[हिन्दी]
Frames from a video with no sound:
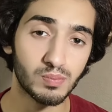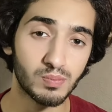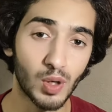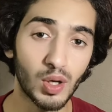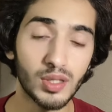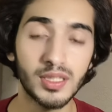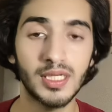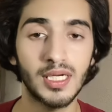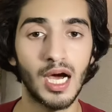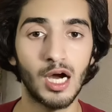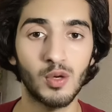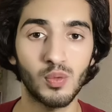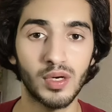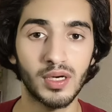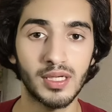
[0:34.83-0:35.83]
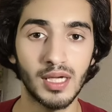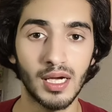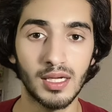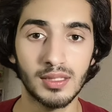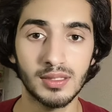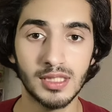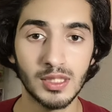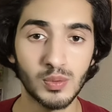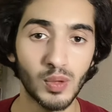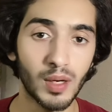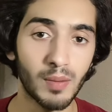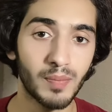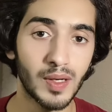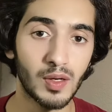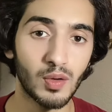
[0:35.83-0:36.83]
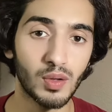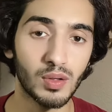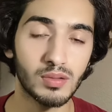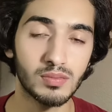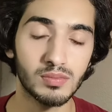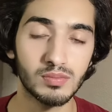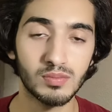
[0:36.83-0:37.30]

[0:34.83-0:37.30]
बहुत ही हार्ड वर्क किया जिस वक्त में लोग